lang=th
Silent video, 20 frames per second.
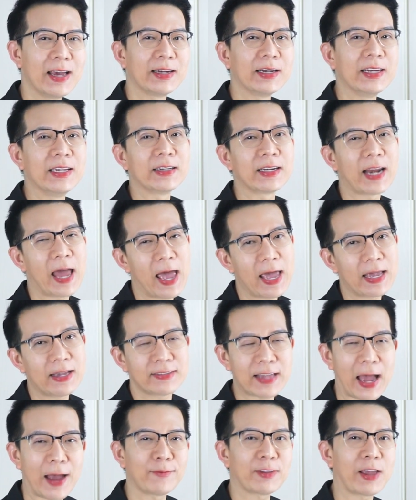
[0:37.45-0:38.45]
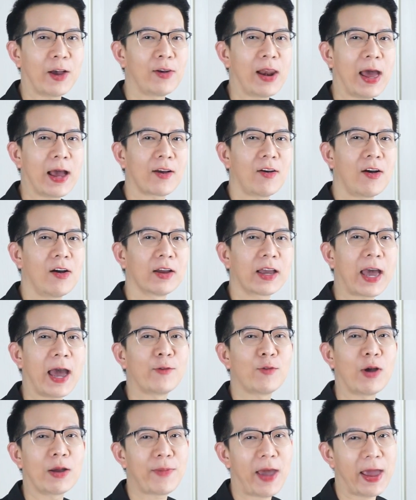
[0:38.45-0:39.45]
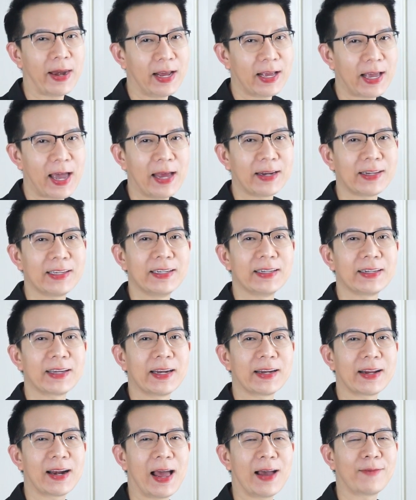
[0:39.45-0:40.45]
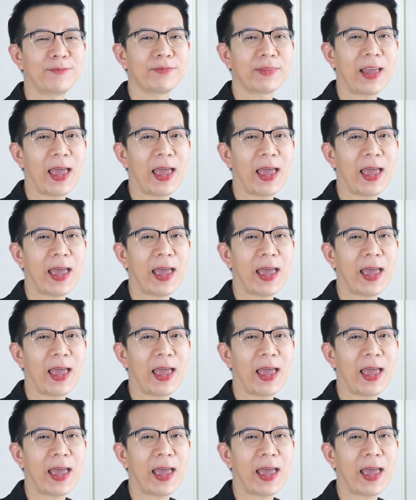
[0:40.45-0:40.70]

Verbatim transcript: หนึ่งใน3เสาหลักของการวางแผนทางการเงินกันครับ